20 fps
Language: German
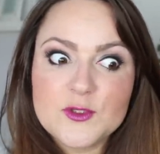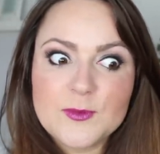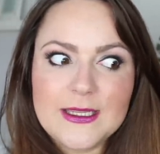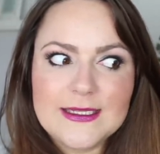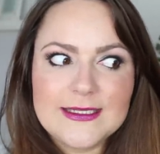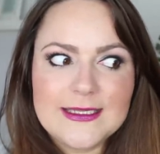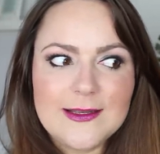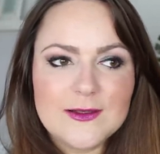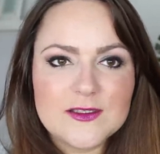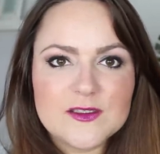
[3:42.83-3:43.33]

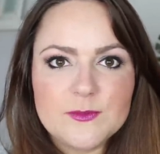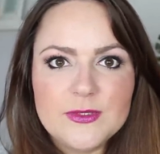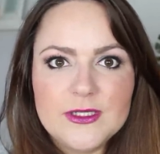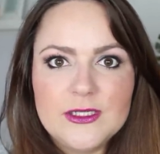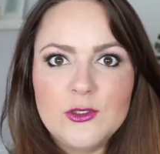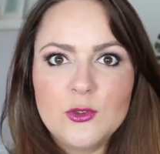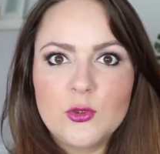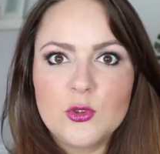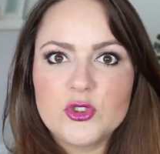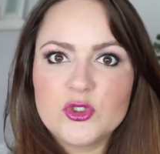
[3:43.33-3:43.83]

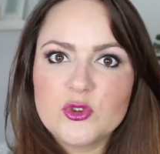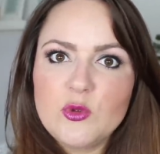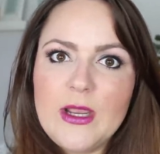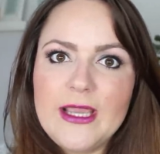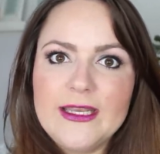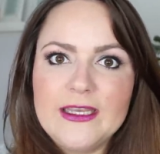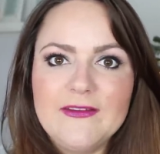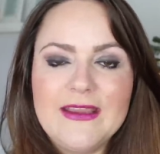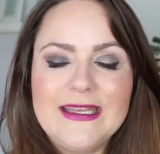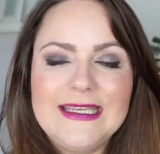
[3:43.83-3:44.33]
Sprecherausbildung und so
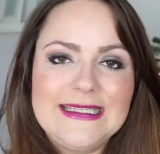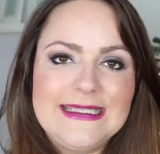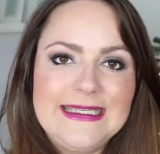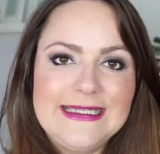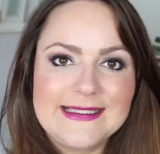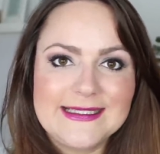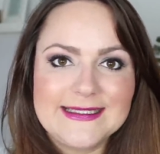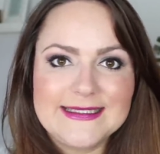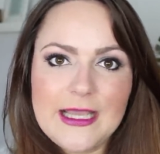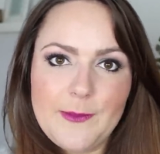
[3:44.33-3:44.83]
eine werde ich
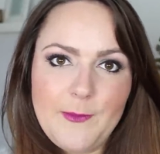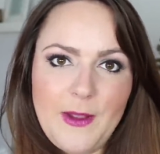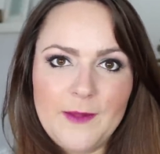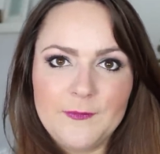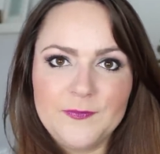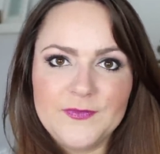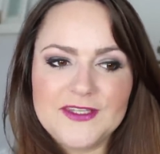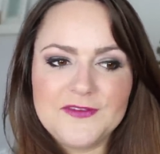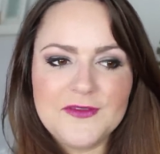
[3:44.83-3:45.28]
nächstes Jahr machen.